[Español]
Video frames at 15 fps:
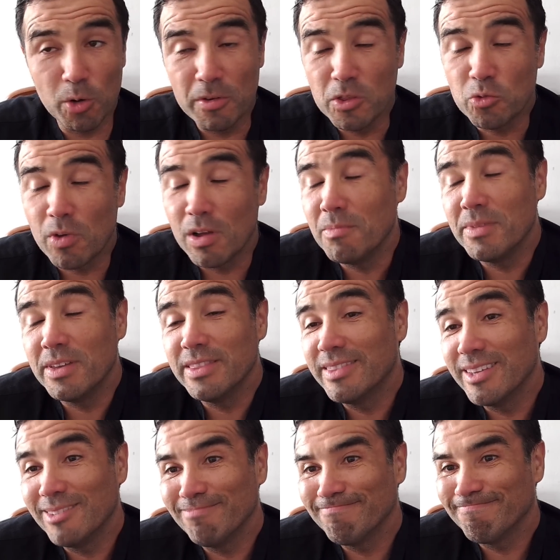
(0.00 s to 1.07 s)
Pero
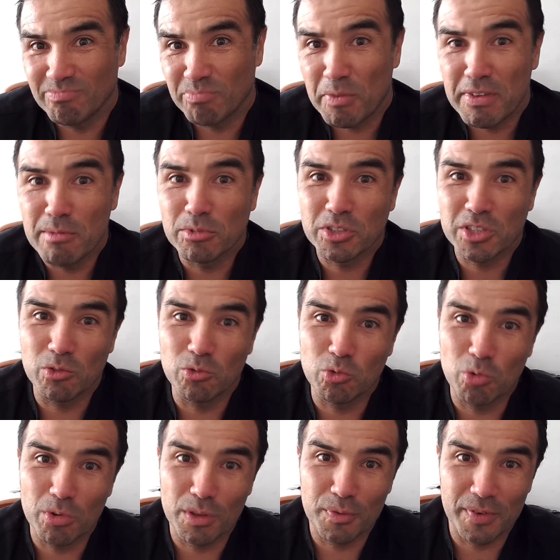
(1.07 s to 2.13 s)
eventualmente vivimos en un
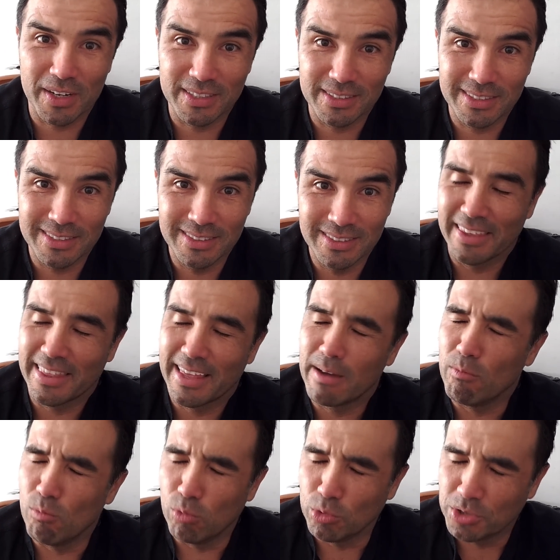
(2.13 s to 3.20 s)
Tour de France que da
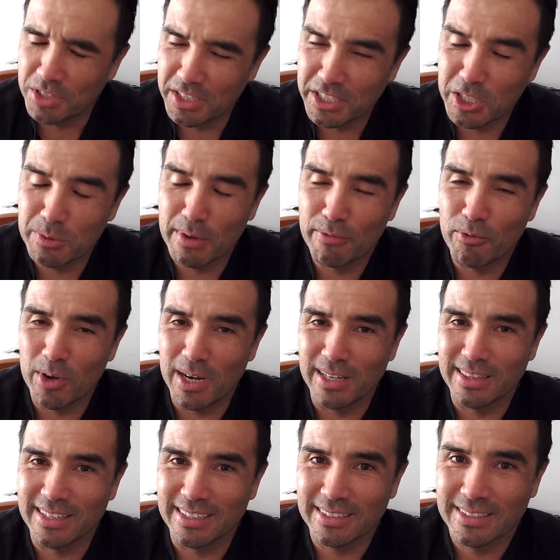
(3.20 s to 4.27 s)
muchísimas
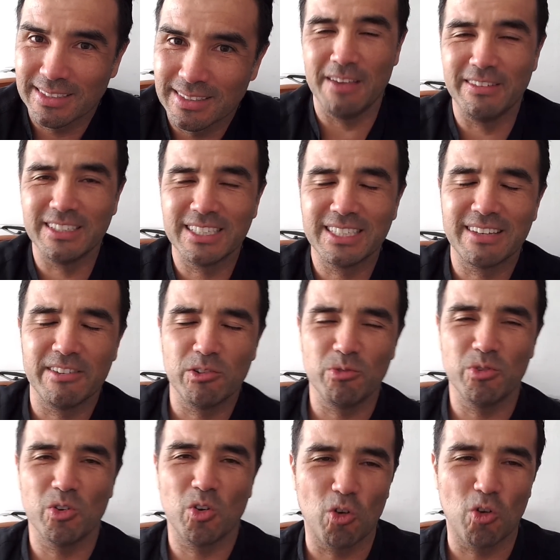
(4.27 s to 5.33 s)
vueltas. Y vaya a saber
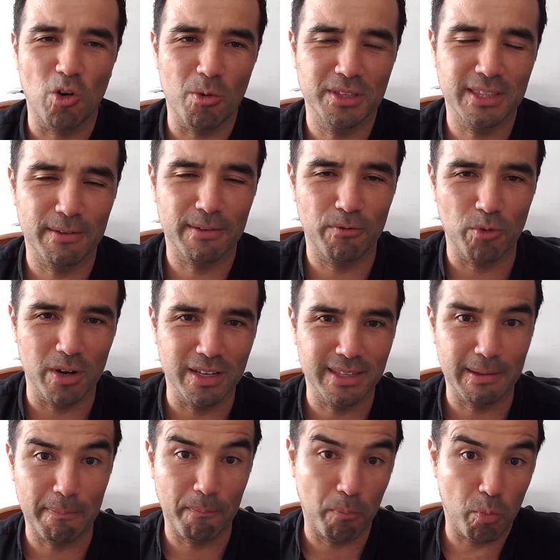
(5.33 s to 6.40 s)
uno cómo estas vueltas
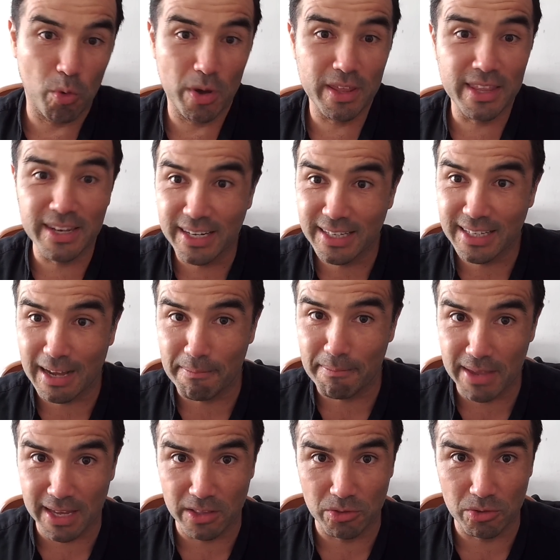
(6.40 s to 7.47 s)
pueden ir
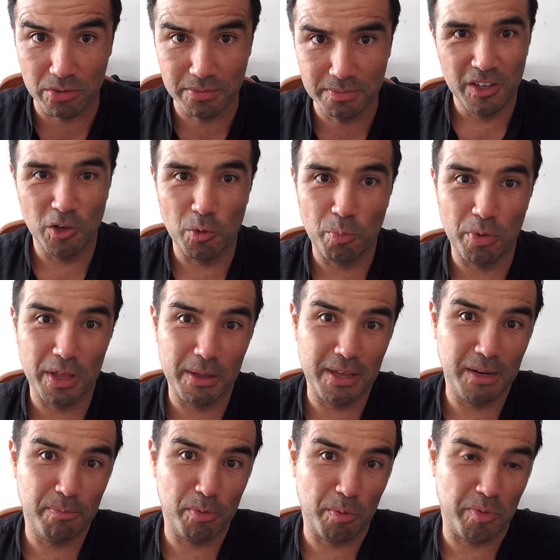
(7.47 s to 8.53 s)
cambiando y nos puede
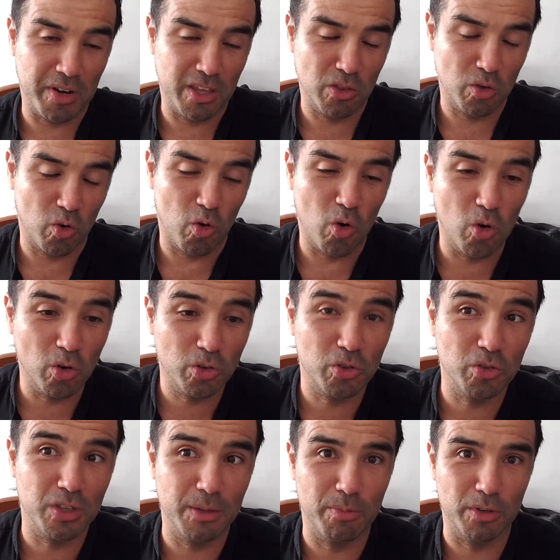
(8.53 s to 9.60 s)
ir proponiendo
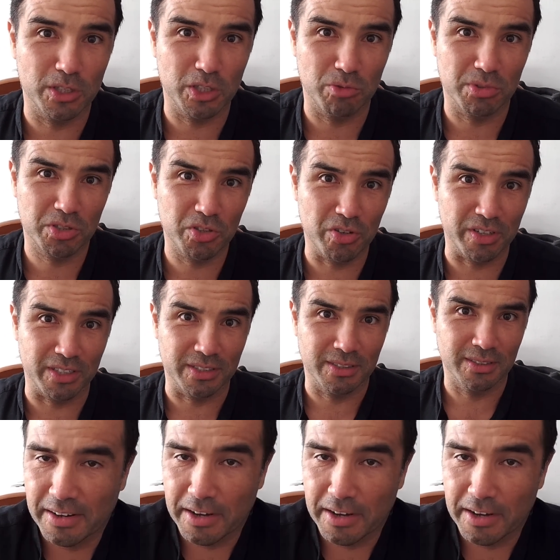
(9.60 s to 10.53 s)
otro tipo de situaciones.